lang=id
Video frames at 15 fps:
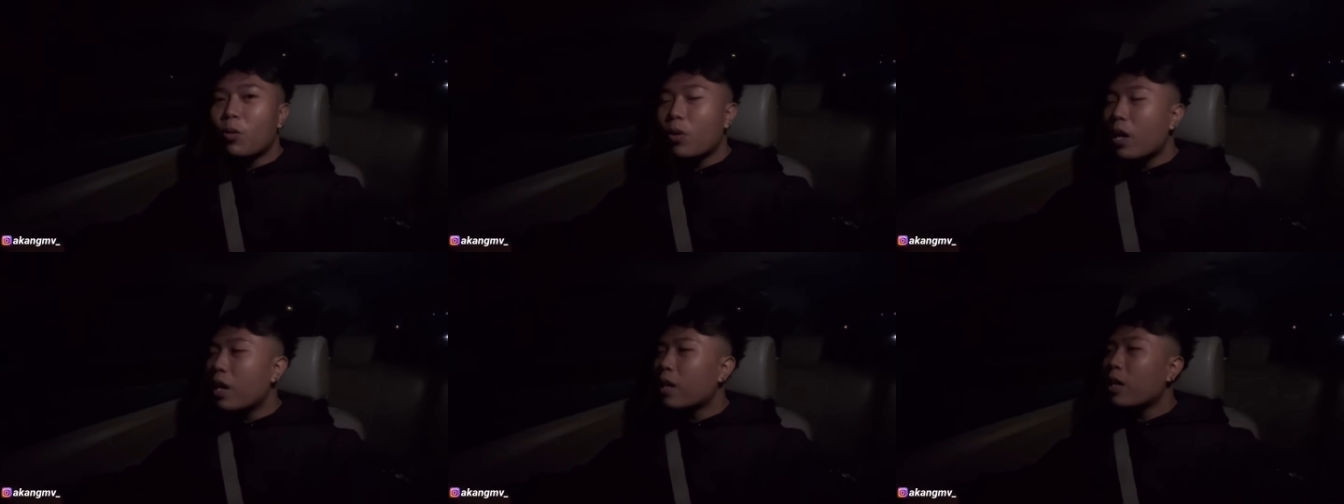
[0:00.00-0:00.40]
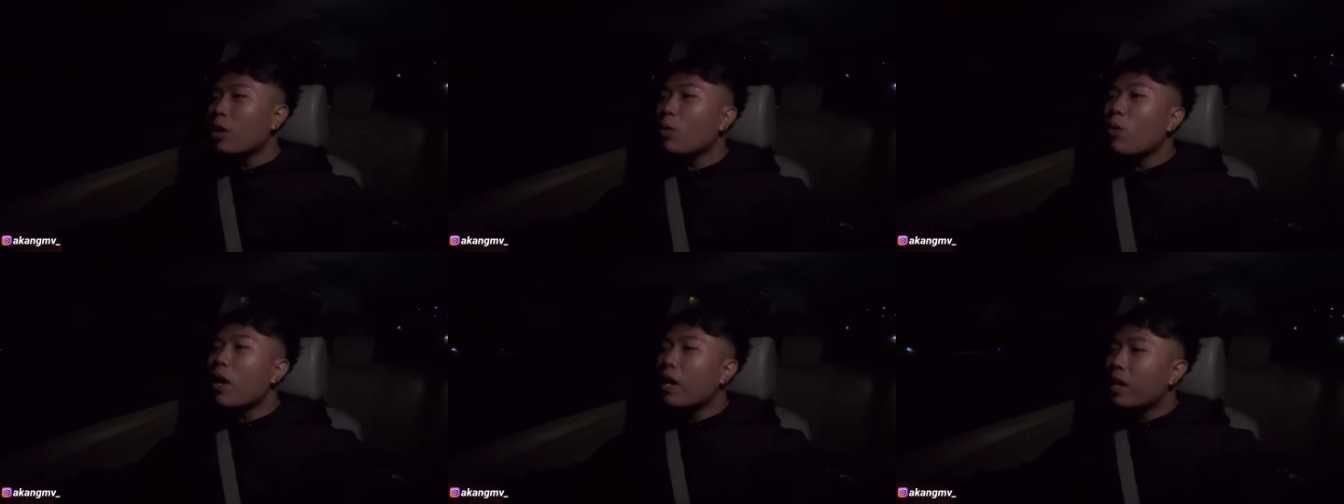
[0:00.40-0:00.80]
gua
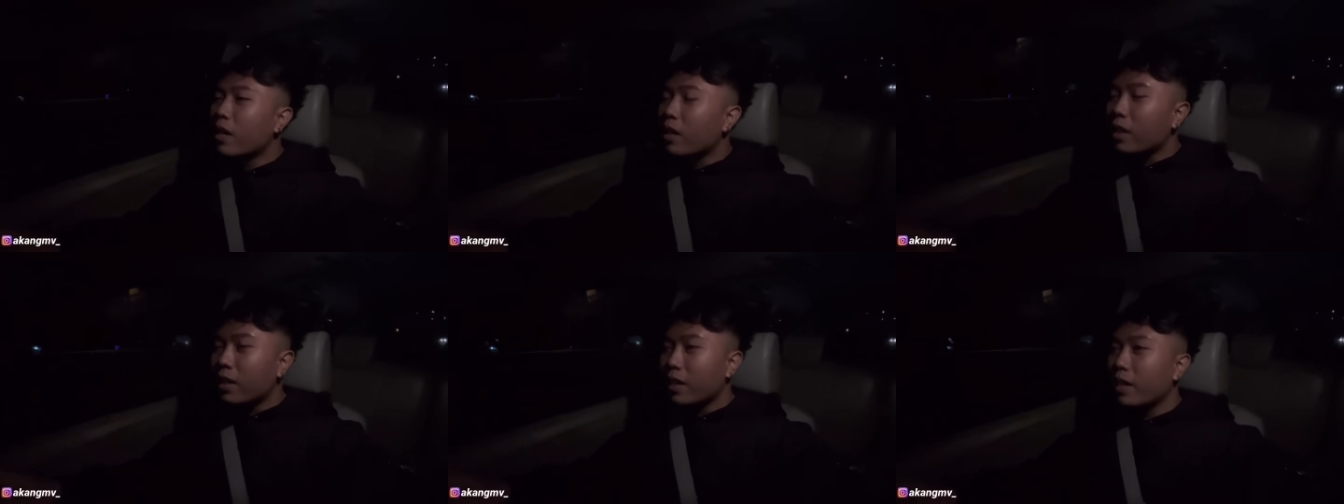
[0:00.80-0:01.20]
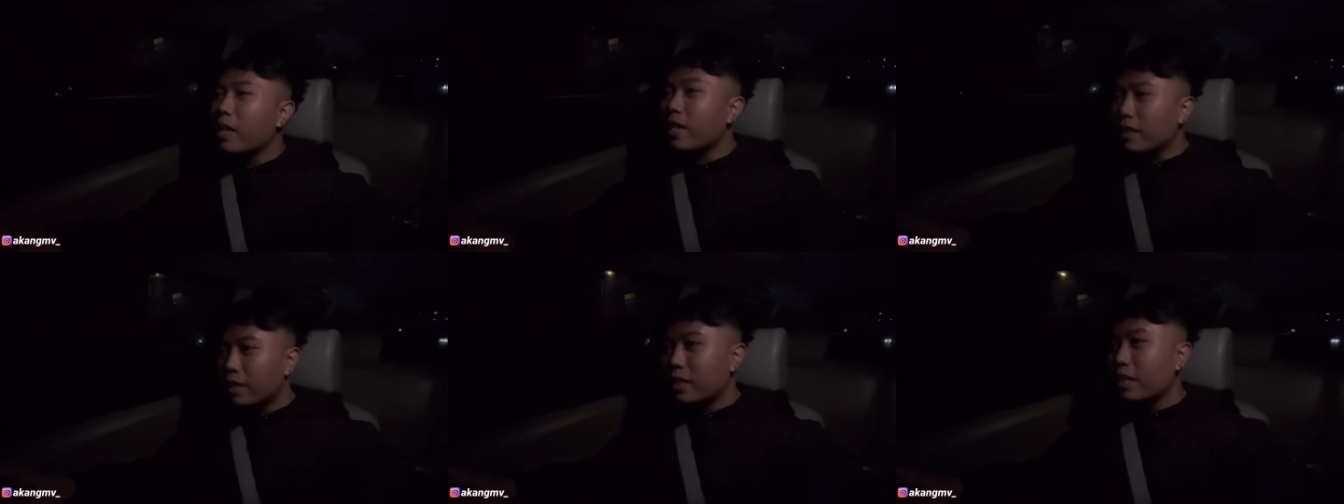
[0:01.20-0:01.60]
keluar negeri
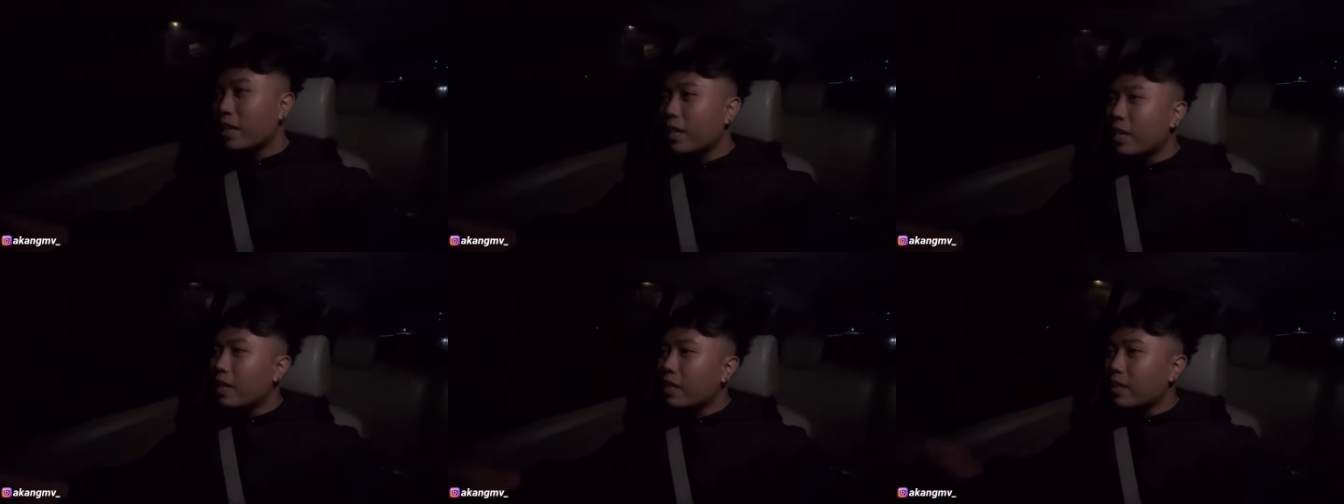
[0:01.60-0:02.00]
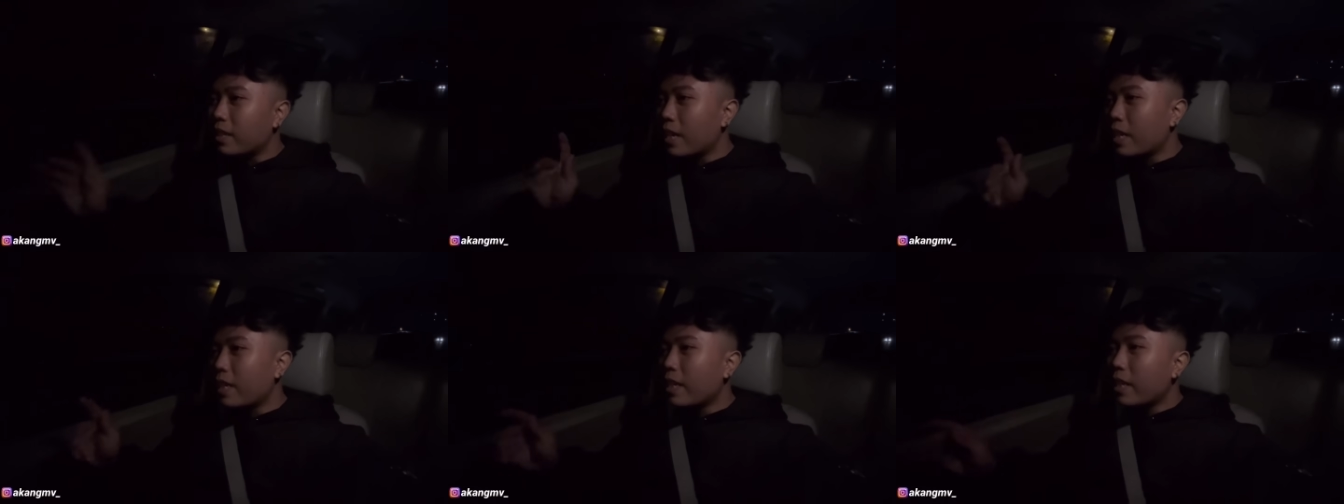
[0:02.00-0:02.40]
guys
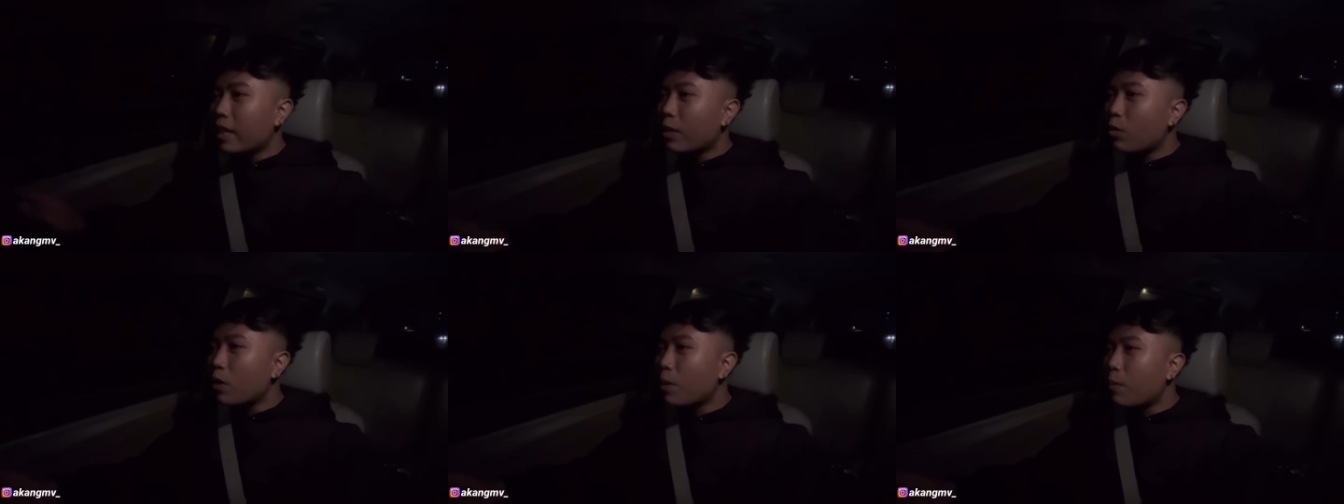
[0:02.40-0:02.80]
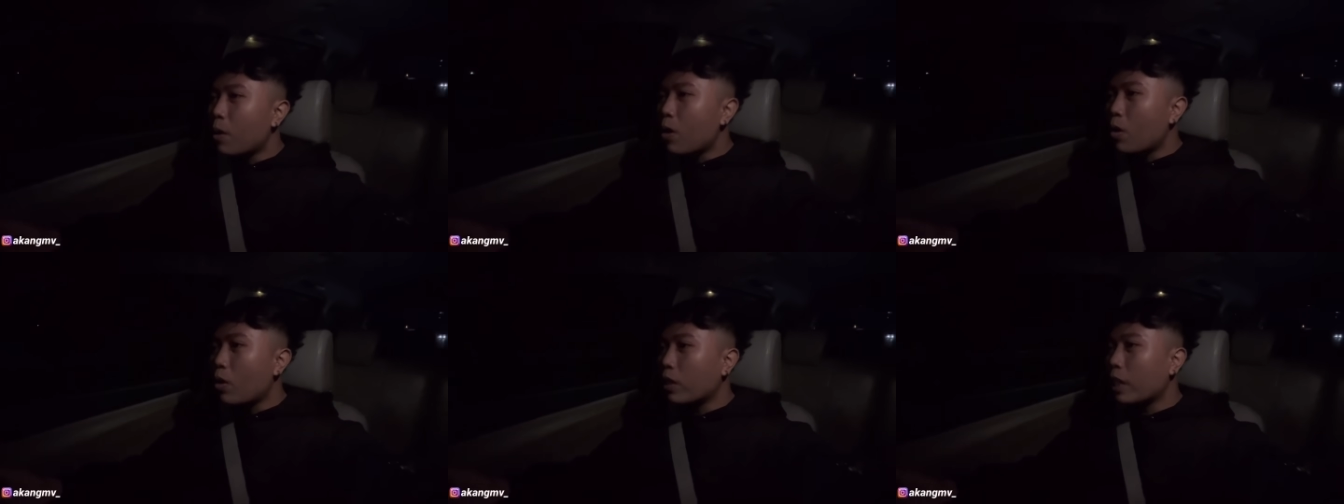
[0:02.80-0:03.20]
Jadi gua
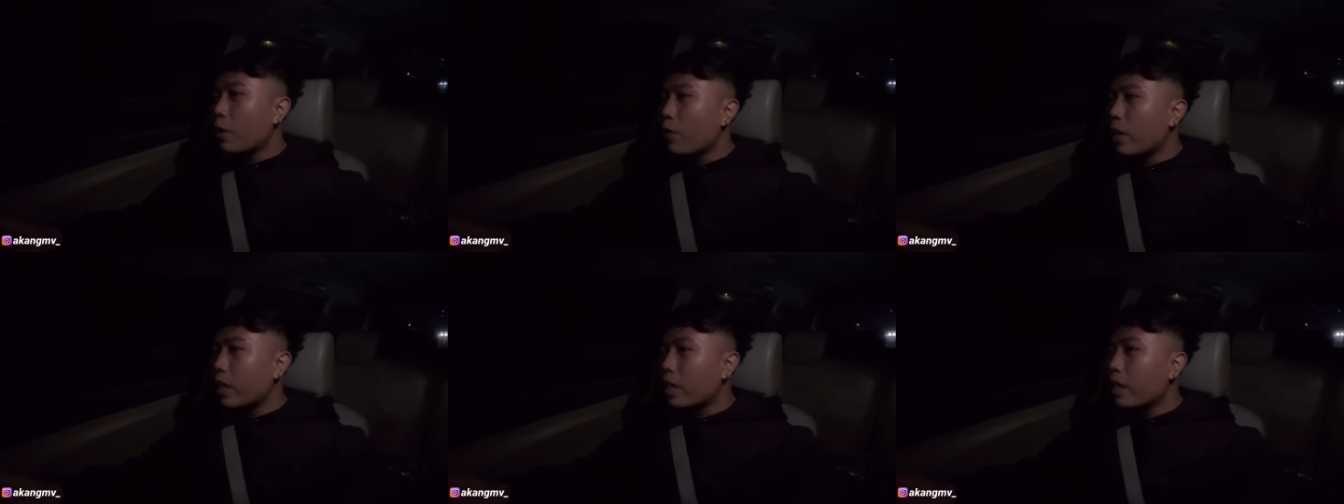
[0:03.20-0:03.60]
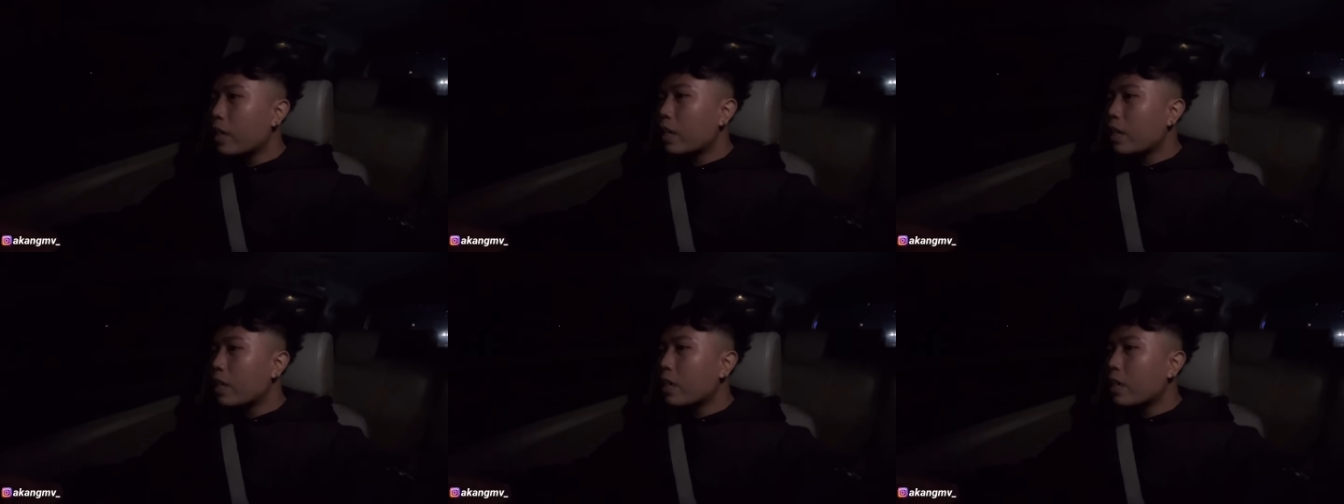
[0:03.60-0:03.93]
mau OTW ke